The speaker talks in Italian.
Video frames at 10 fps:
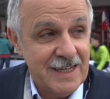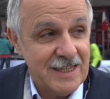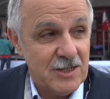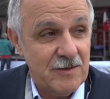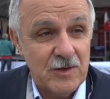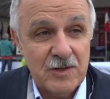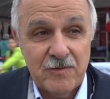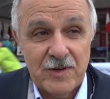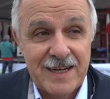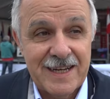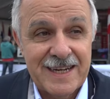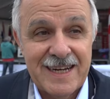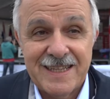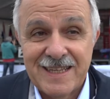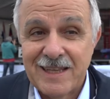sono venuti fuori la
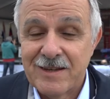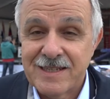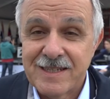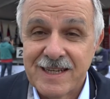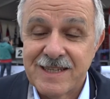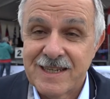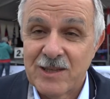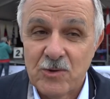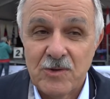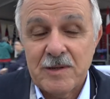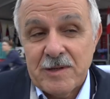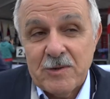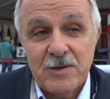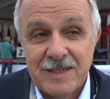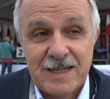grande dando assistenza a tutti, per
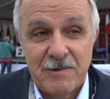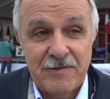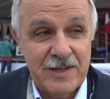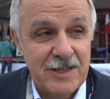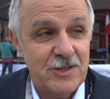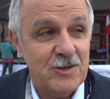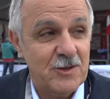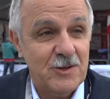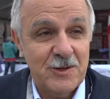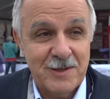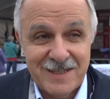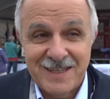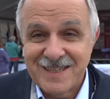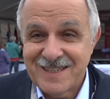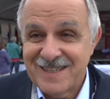cui siamo felici, orgogliosi di
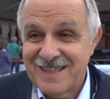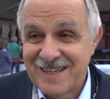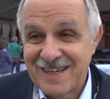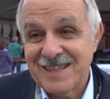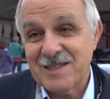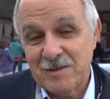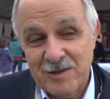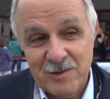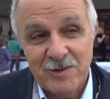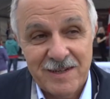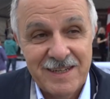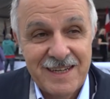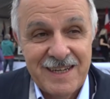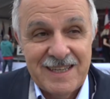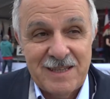essere italiani e soprattutto
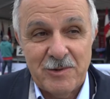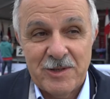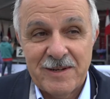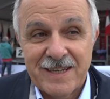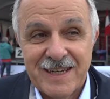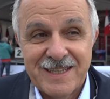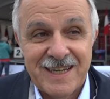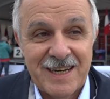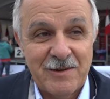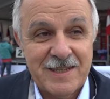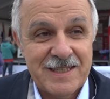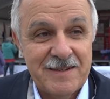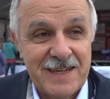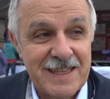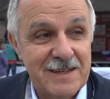di poter organizzare questi
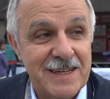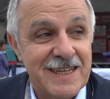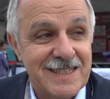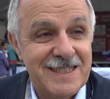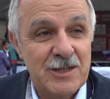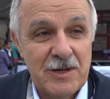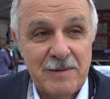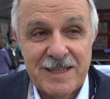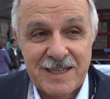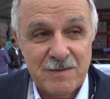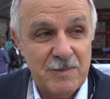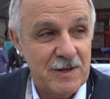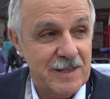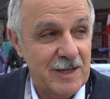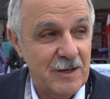eventi che sicuramente
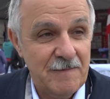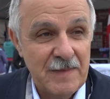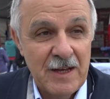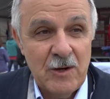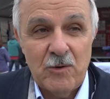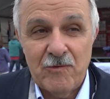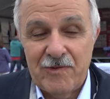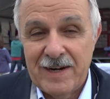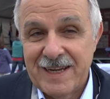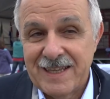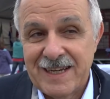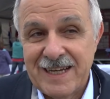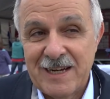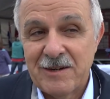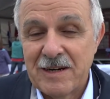esportano un fare
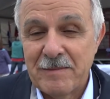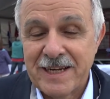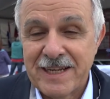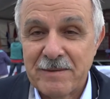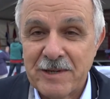italiano nella maniera